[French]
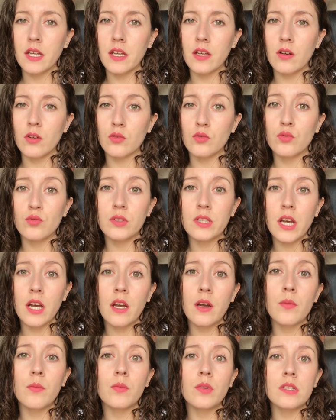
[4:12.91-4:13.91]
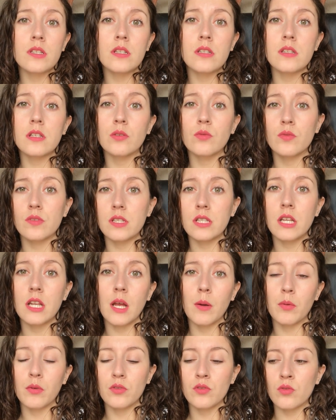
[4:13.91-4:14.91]
Et en tout cas, moi c'était conseillé
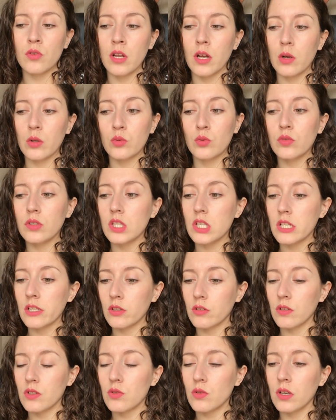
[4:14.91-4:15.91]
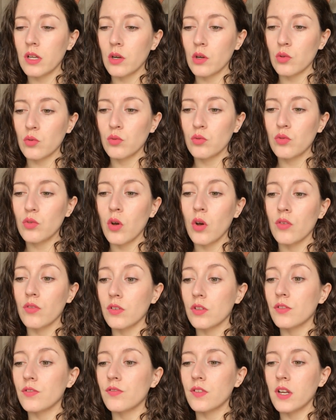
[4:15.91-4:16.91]
de la prendre sur La Redoute et je l'ai trouvée sur La Redoute en
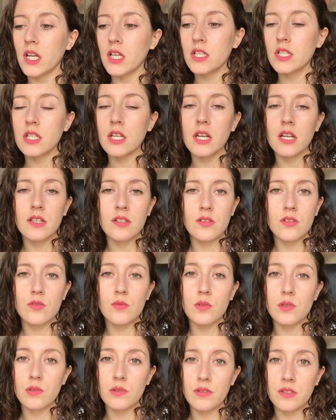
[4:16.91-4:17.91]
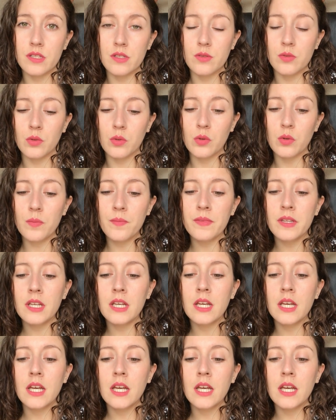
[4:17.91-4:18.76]
vente flash à 170 euros.